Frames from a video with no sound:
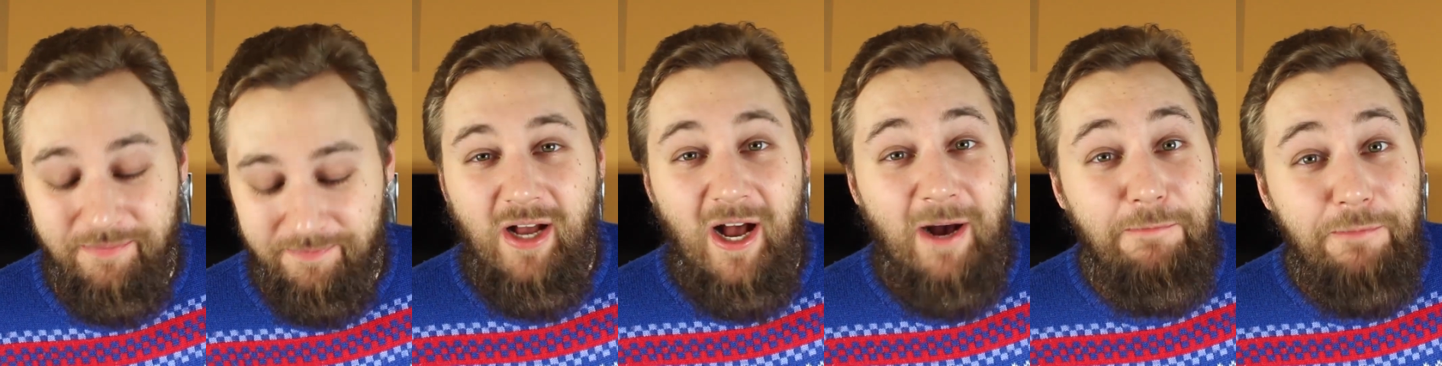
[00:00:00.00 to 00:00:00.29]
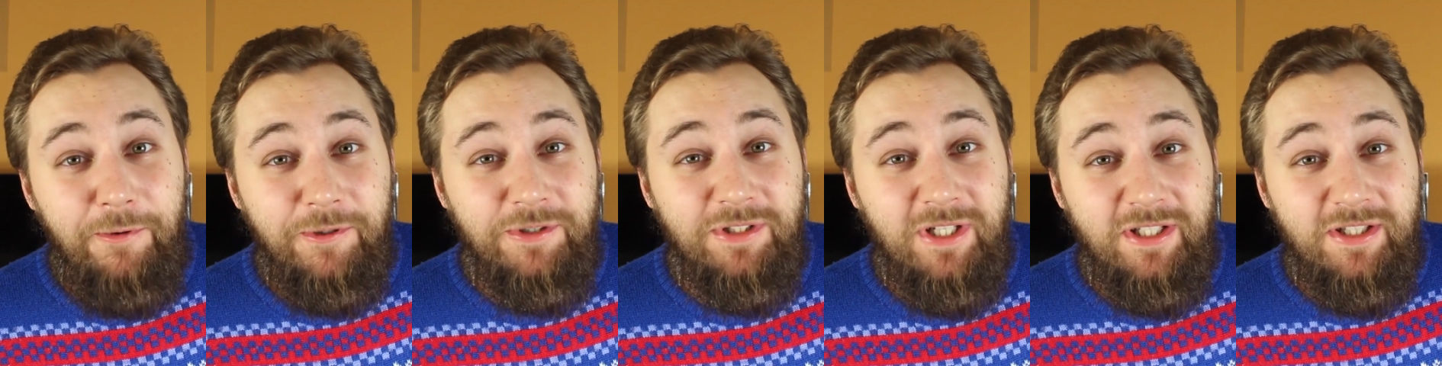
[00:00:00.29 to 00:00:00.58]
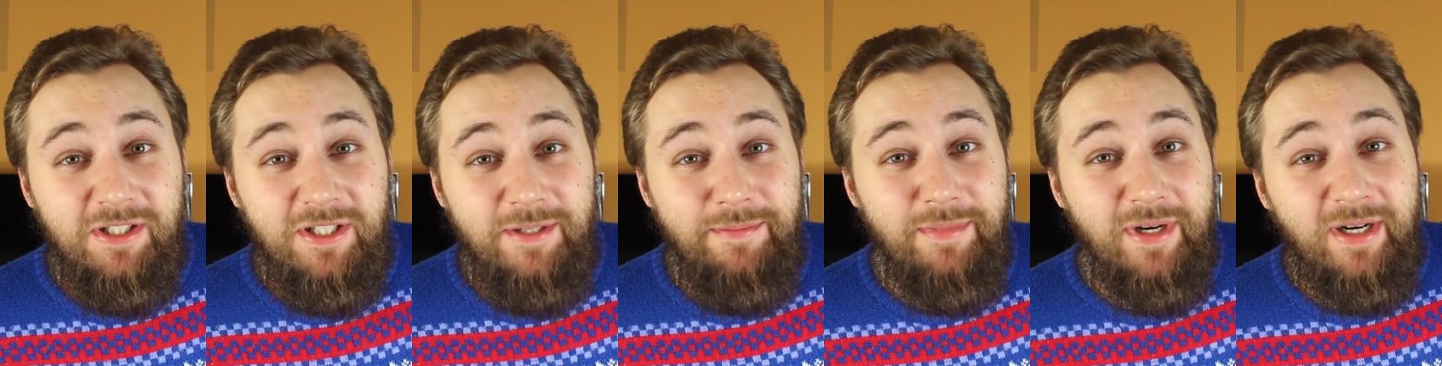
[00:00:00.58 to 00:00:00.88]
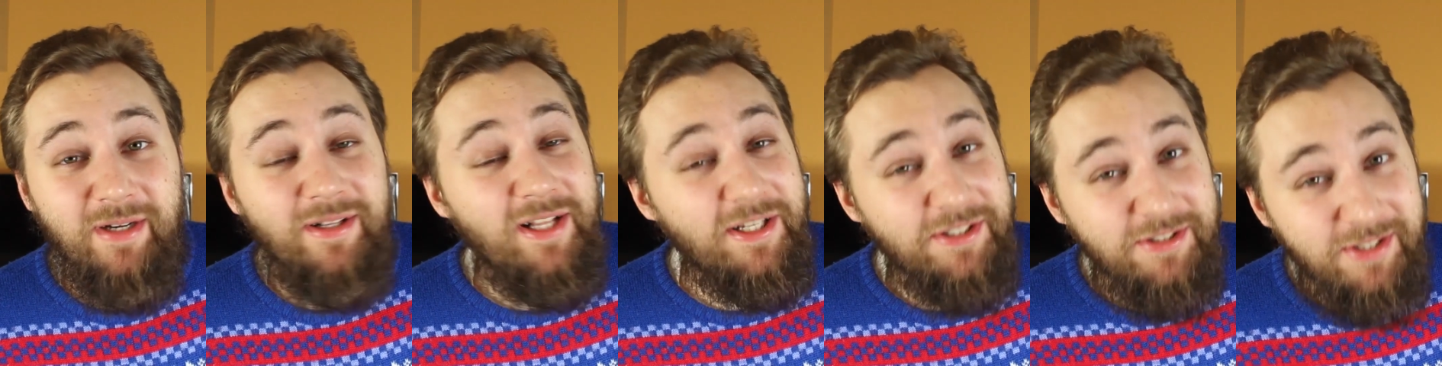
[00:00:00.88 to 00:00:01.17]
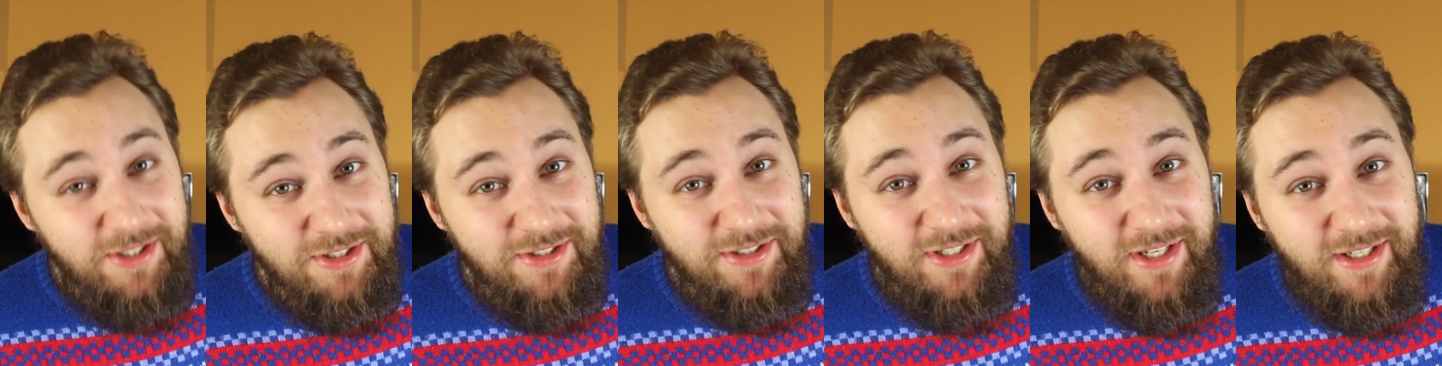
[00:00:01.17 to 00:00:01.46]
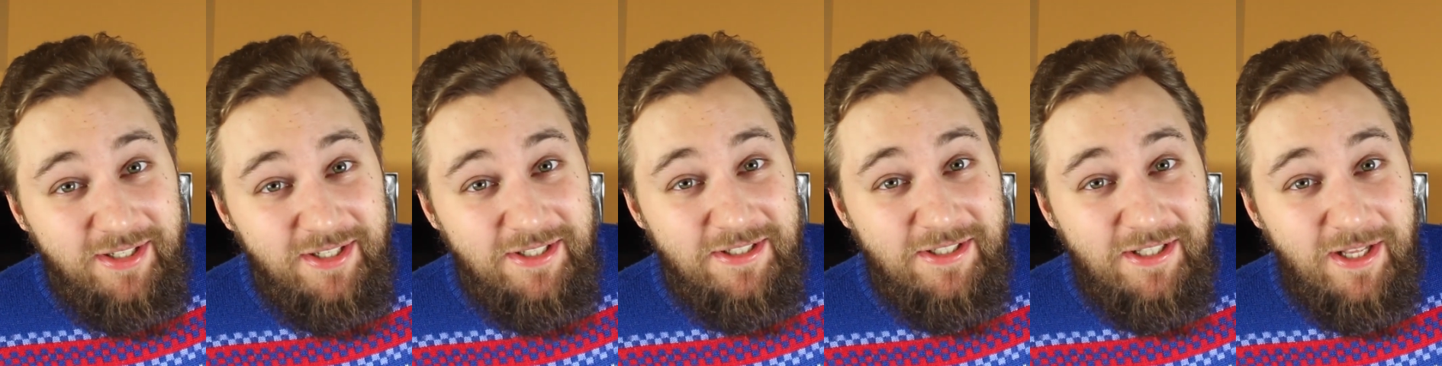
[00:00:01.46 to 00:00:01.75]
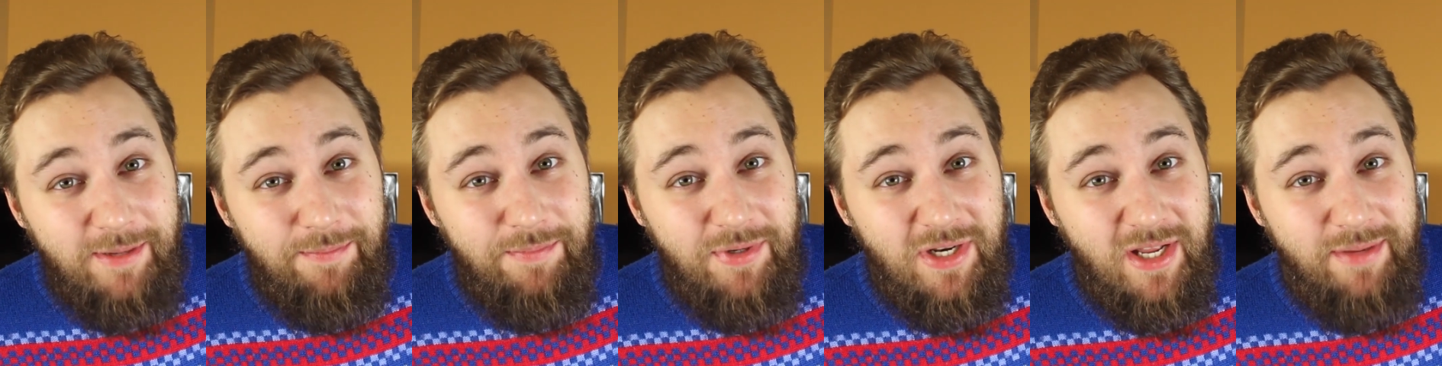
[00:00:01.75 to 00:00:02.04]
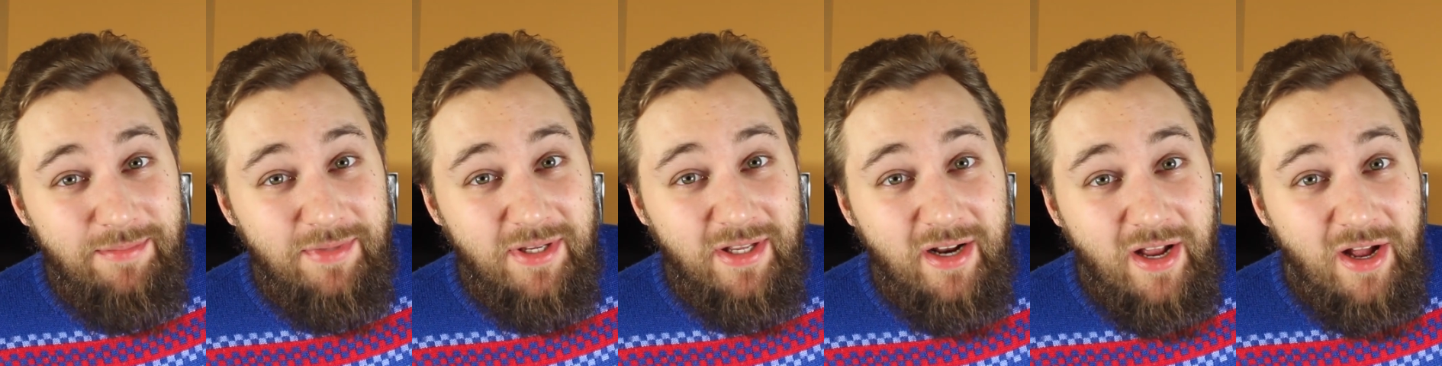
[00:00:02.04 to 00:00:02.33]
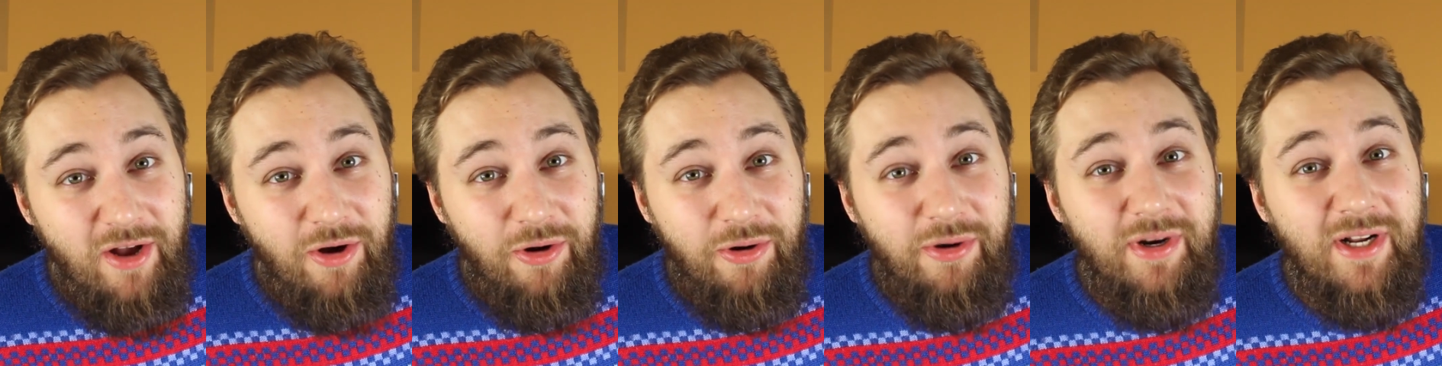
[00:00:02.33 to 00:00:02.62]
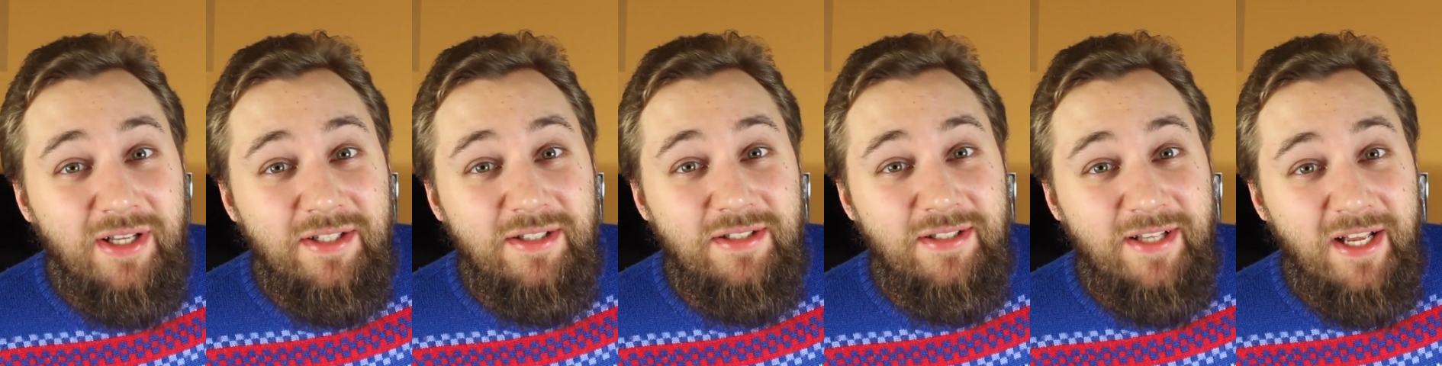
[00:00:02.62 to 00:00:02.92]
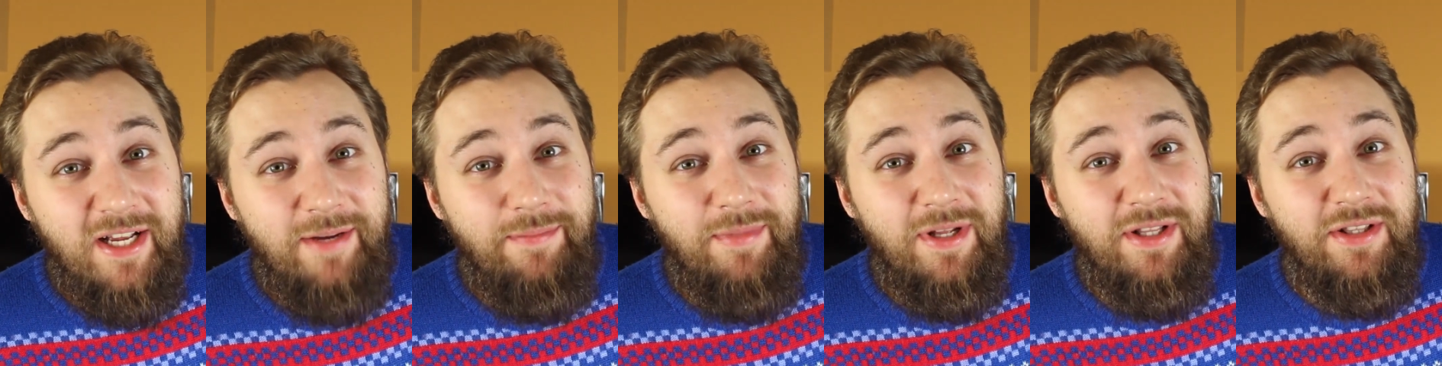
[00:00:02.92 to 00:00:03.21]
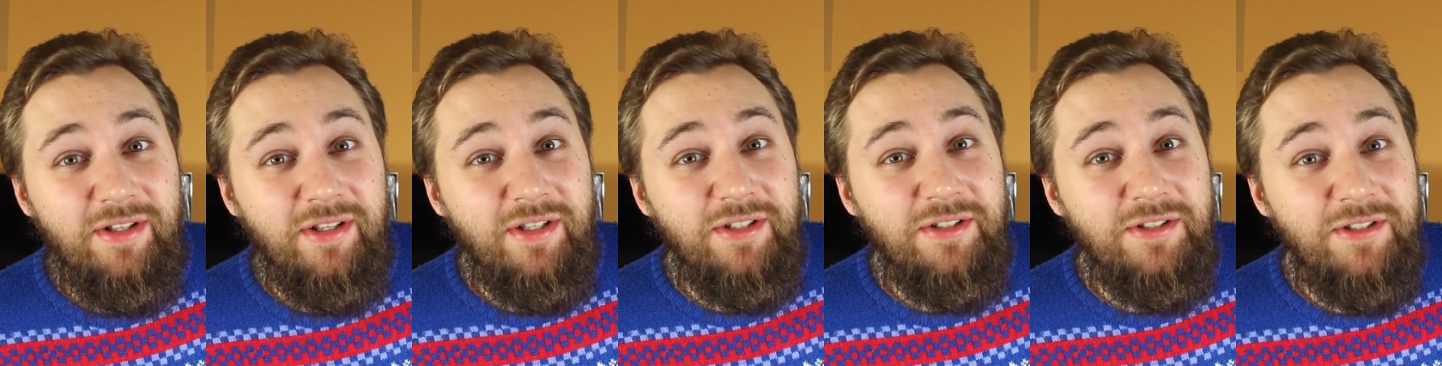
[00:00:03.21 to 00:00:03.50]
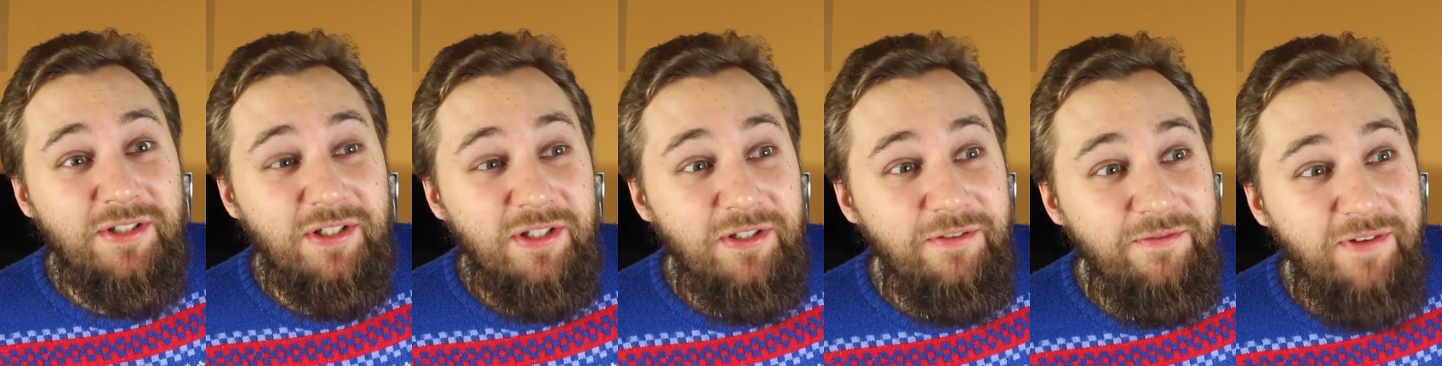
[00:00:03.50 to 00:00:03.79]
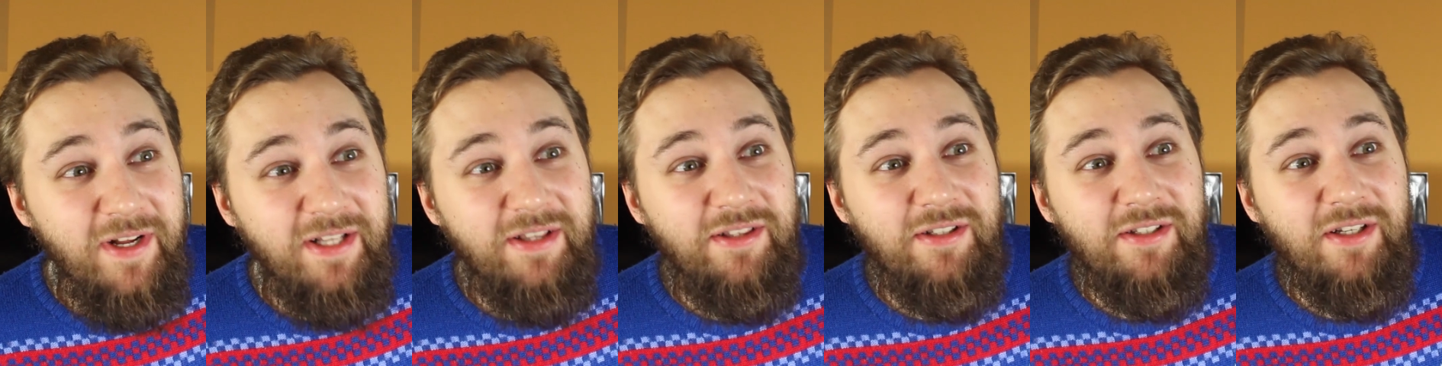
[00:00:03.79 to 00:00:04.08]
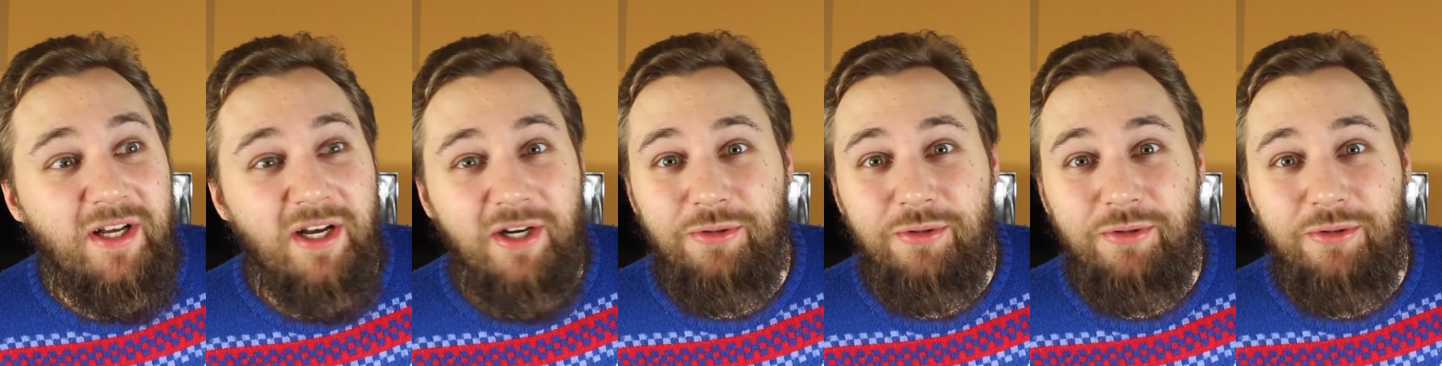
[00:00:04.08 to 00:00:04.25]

A poza tym klasycznie lista premier oraz segment Sylwetka,